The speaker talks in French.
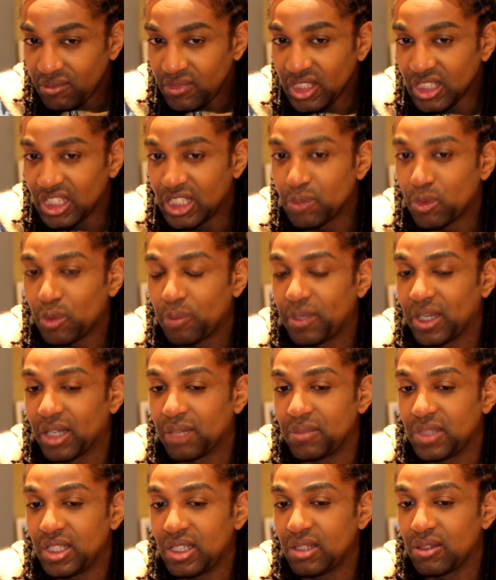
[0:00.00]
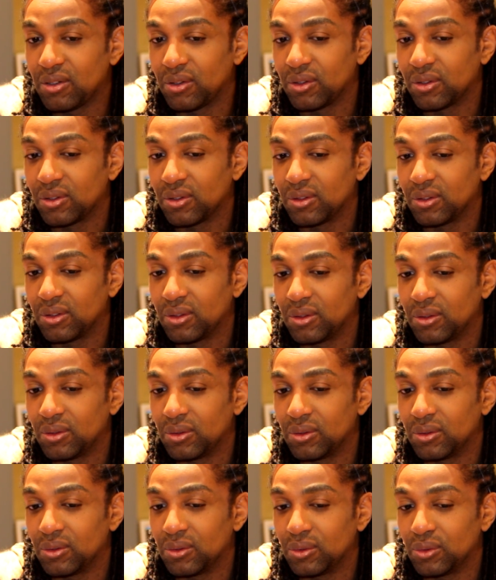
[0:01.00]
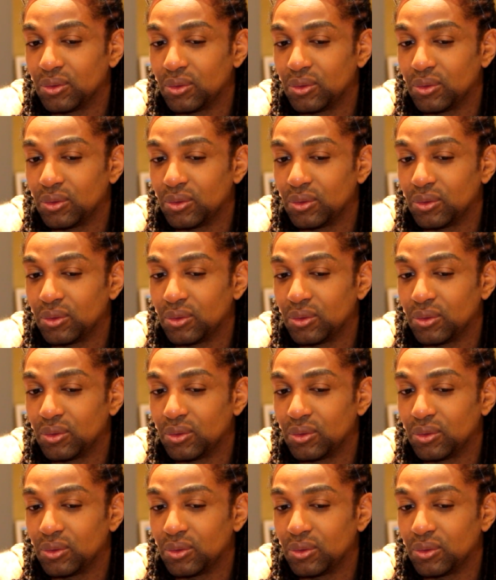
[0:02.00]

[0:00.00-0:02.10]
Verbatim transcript: qui m'ont permis euh,